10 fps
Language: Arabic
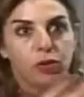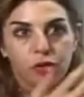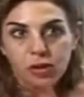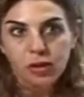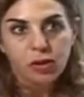
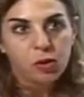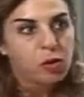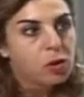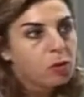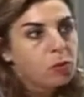يشترينا
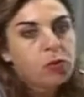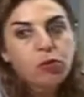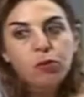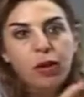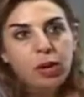وبده
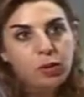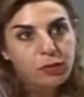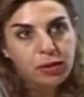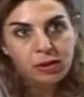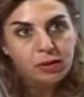يشوف حاله
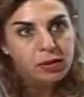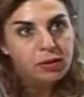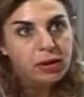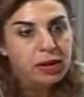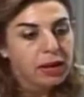فينا
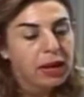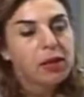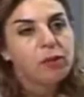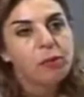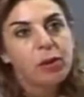هذا
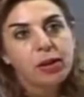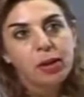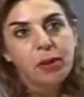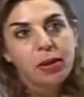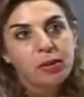هدف البراند
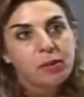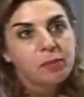تبعنا